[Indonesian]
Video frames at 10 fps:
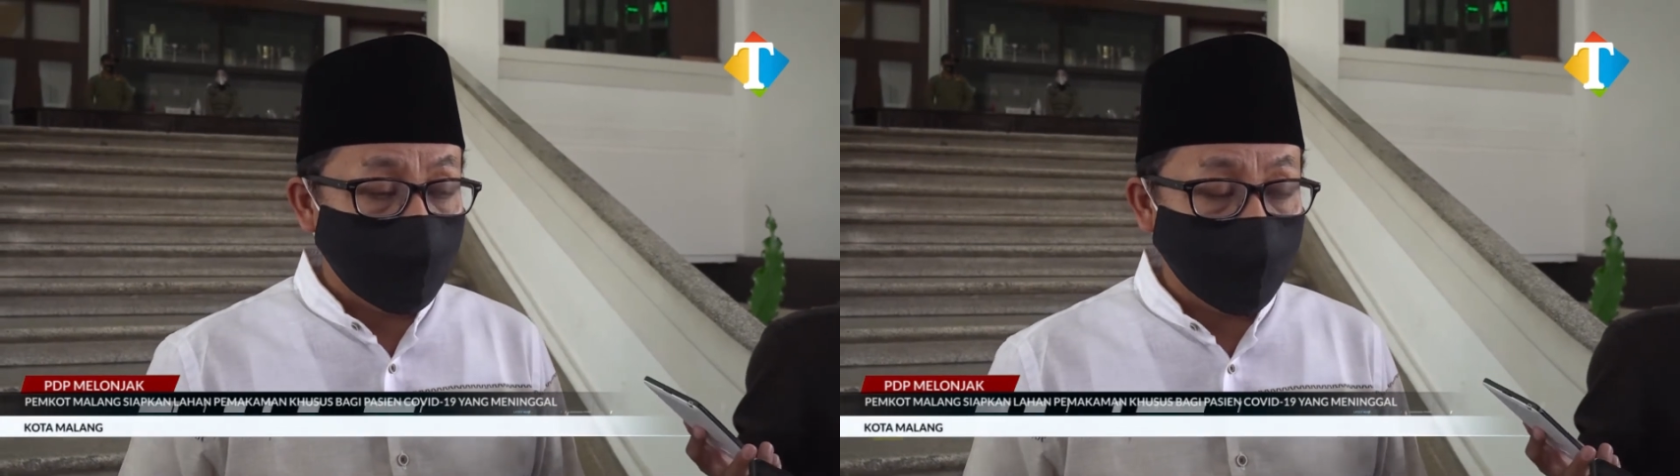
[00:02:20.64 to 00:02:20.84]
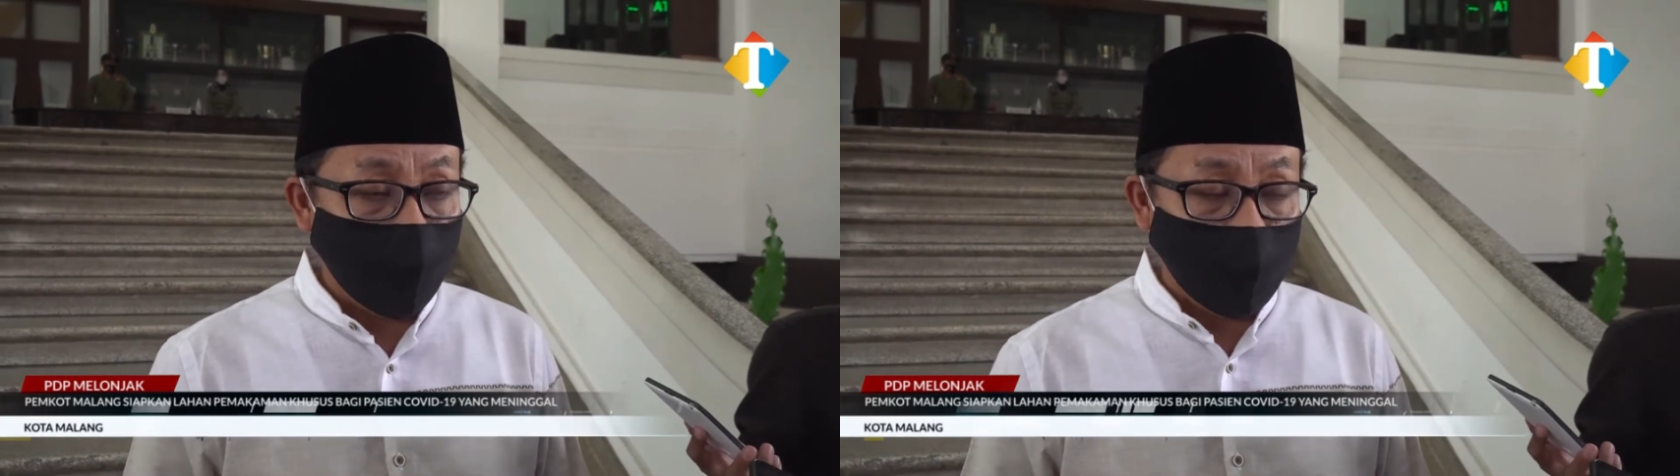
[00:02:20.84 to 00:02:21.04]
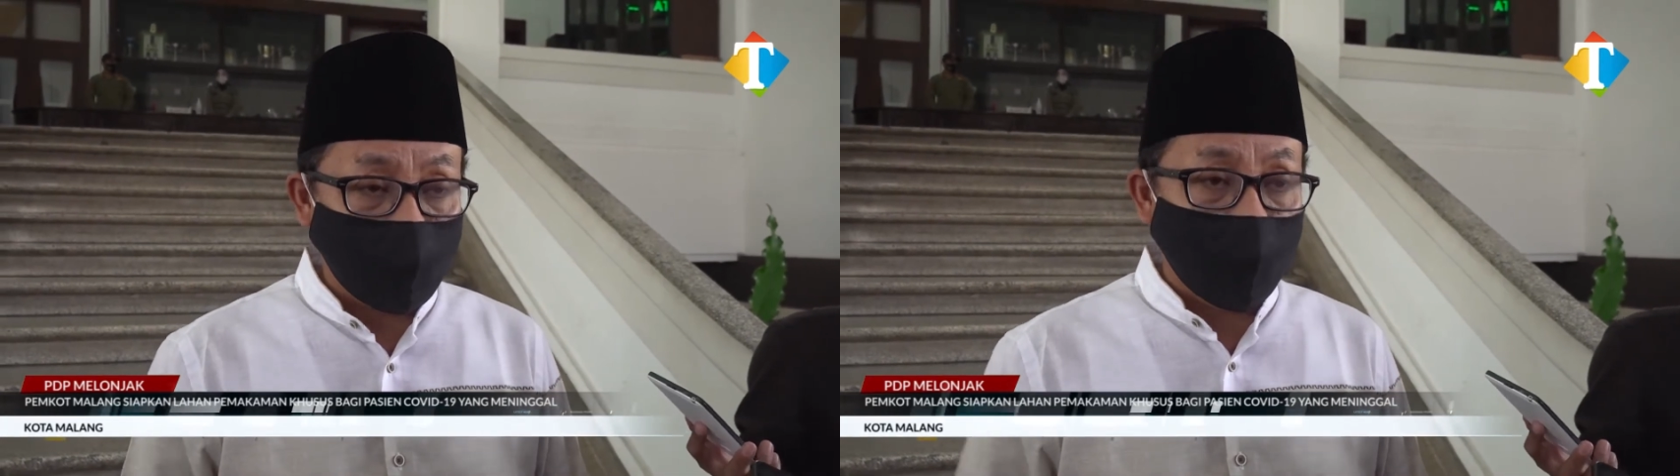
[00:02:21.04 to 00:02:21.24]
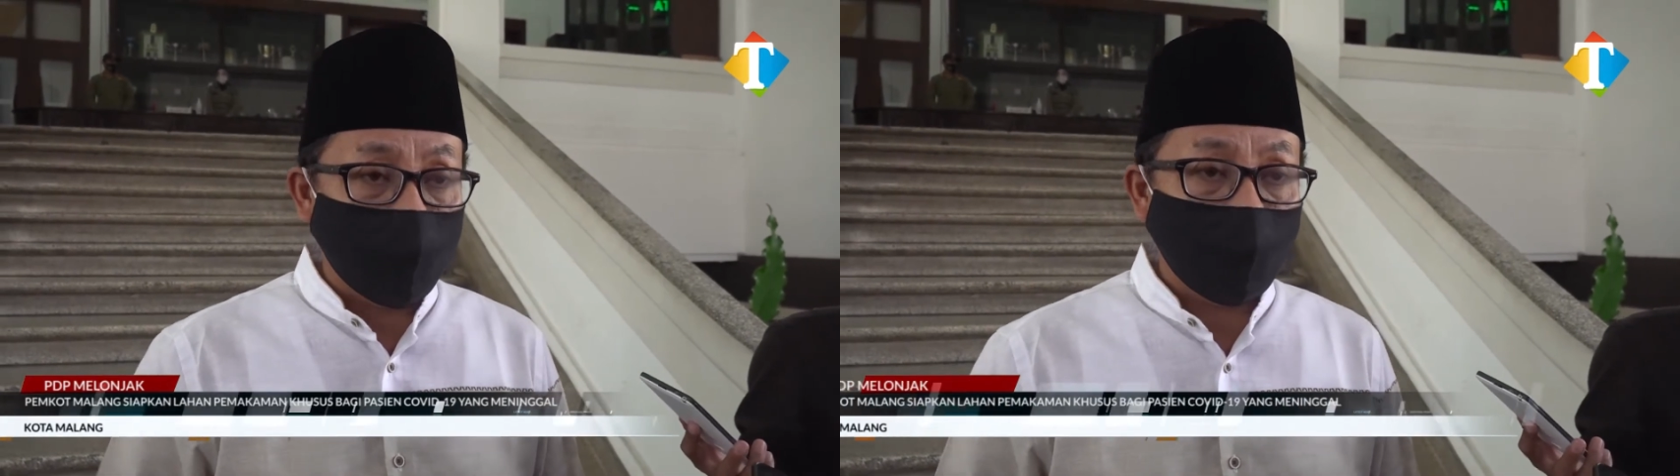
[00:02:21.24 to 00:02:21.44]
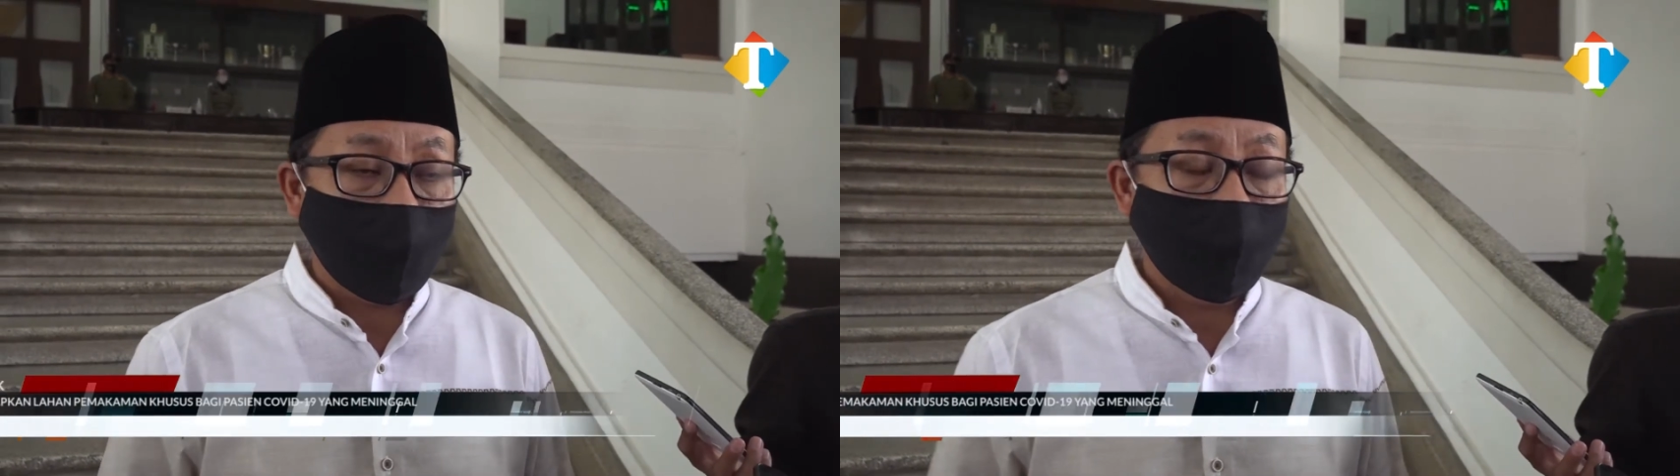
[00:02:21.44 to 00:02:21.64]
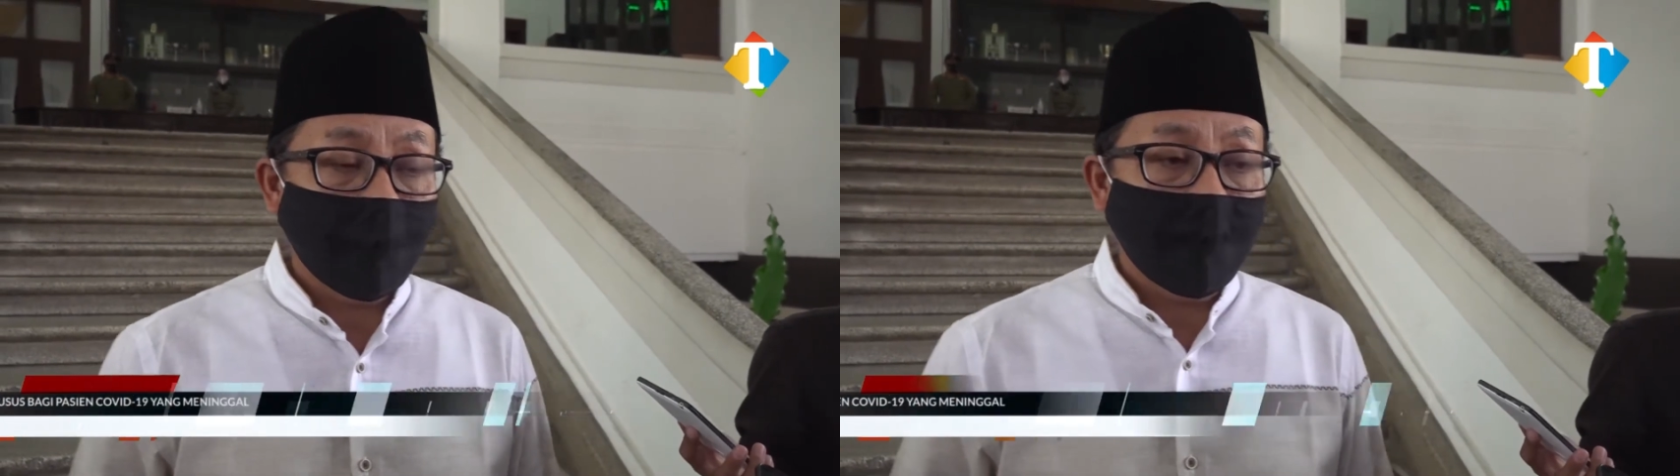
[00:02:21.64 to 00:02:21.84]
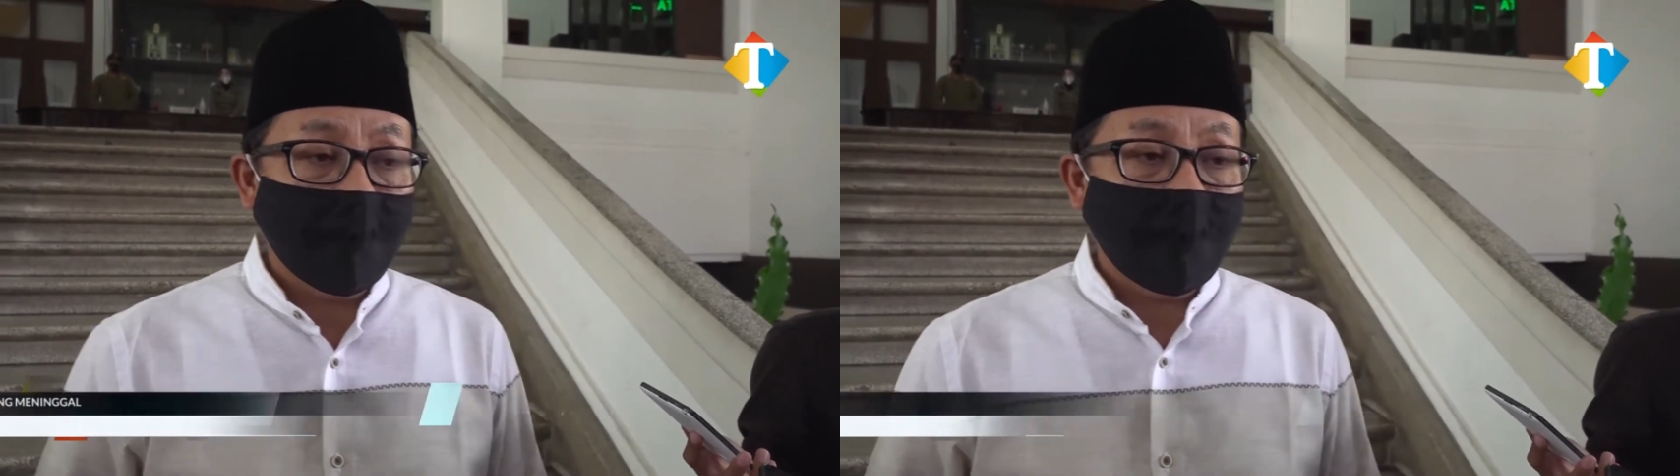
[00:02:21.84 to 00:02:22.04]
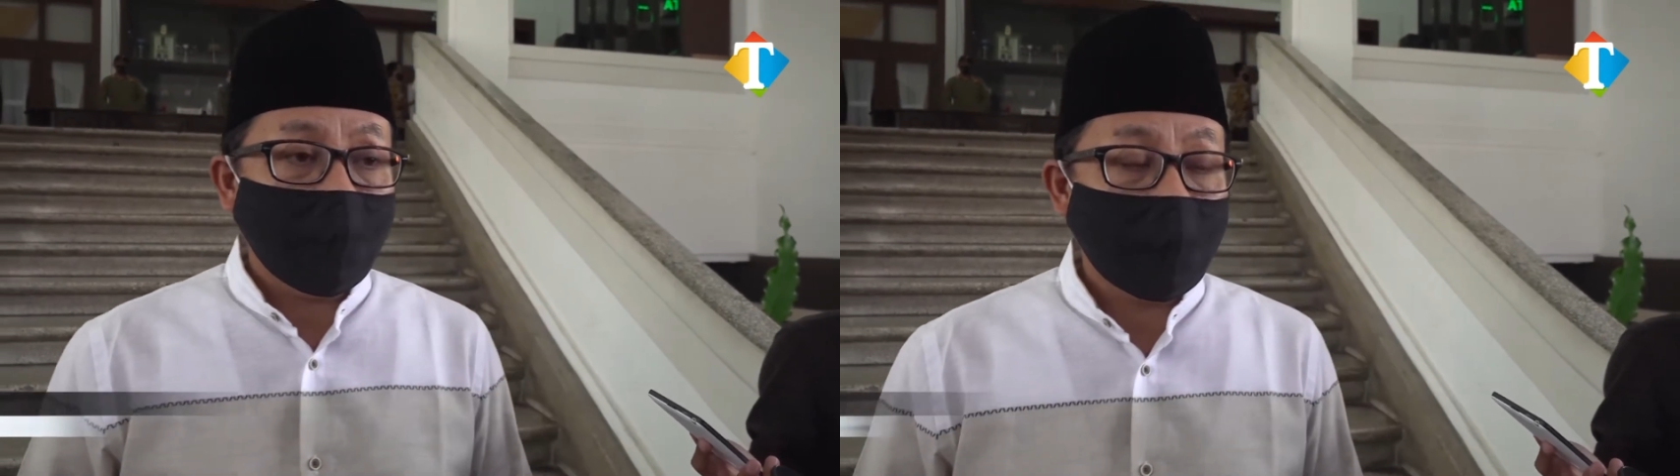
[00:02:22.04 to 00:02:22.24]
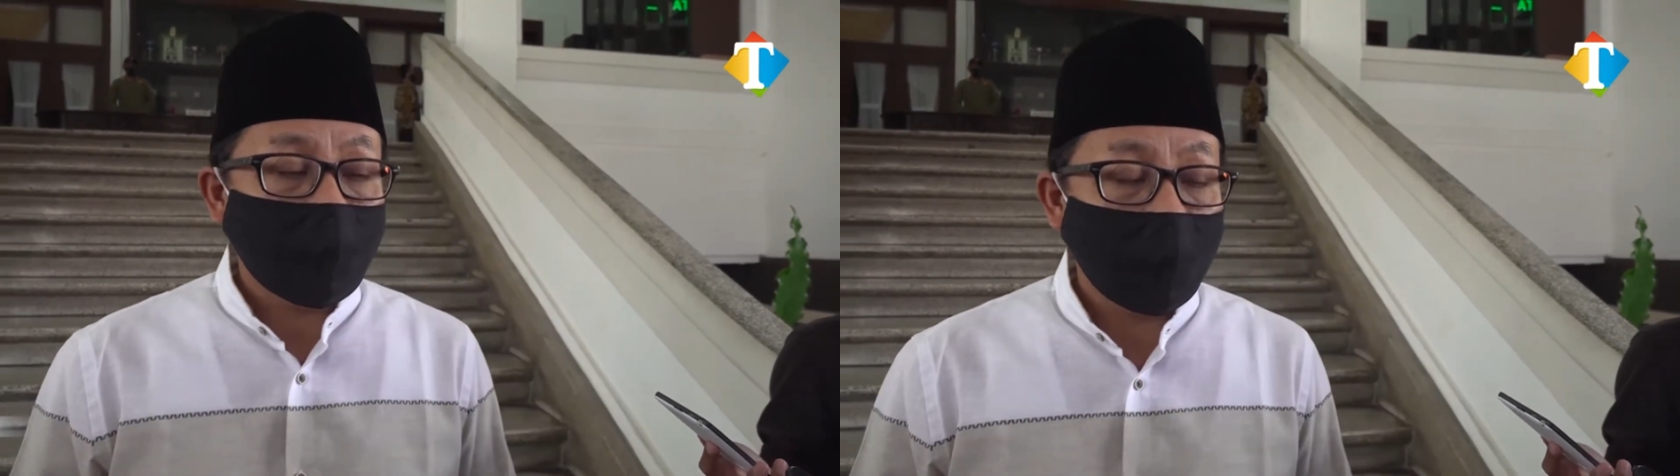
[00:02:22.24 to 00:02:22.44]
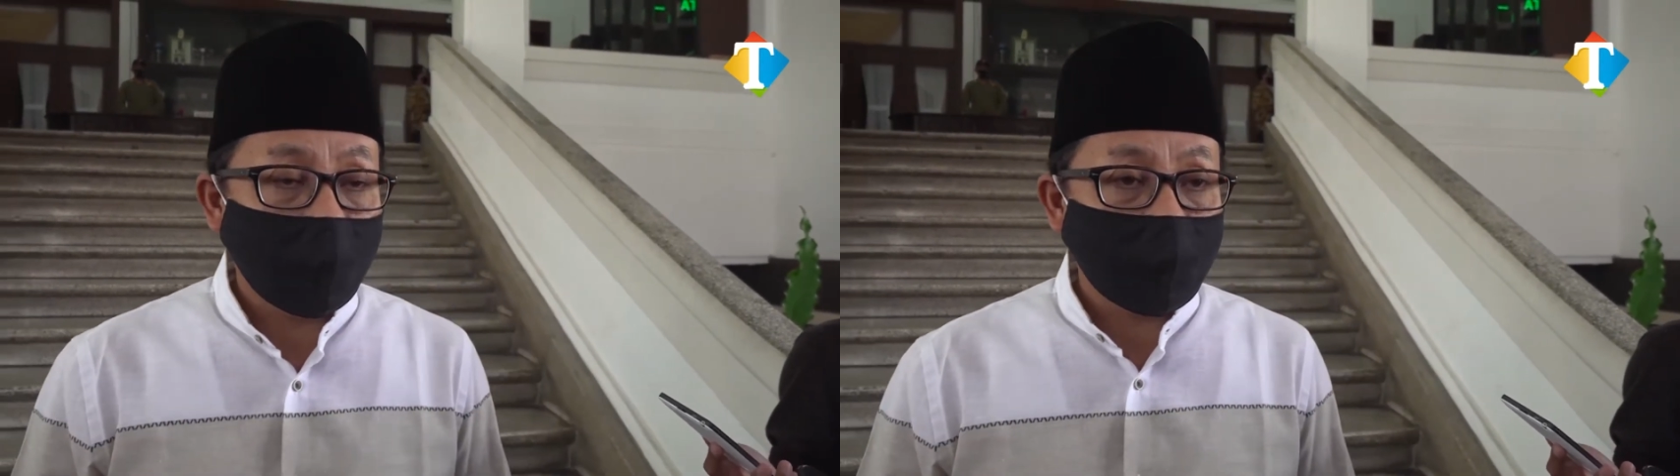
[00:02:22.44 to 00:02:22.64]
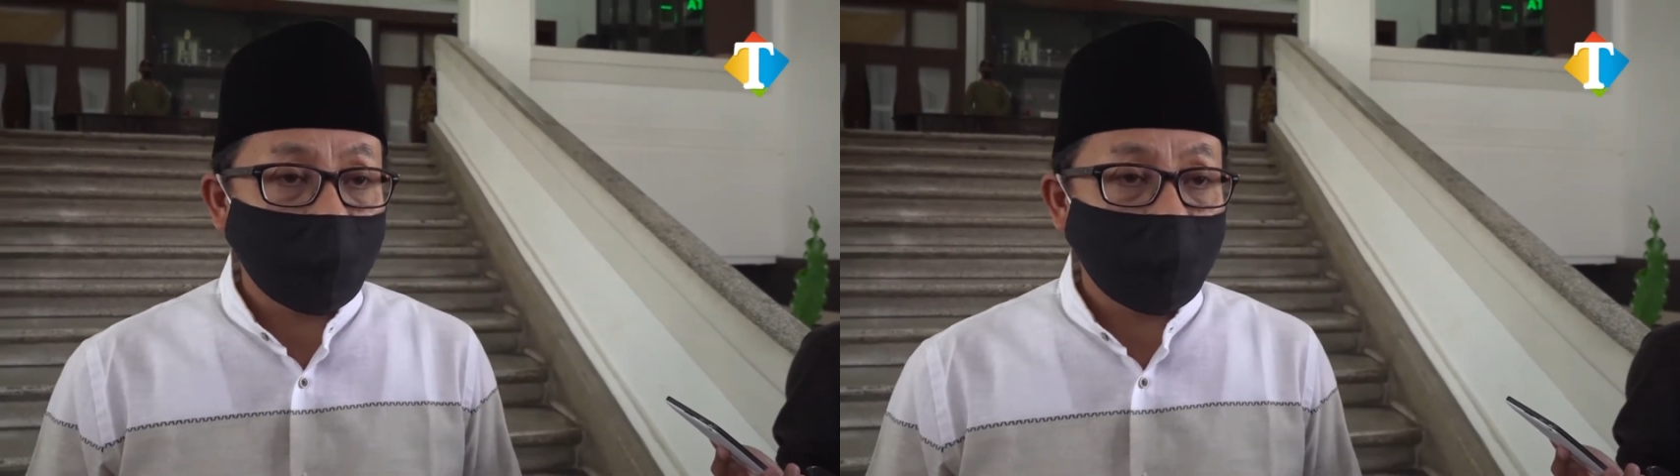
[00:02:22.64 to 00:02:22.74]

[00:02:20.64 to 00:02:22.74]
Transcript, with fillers: biasa itu kan rata-rata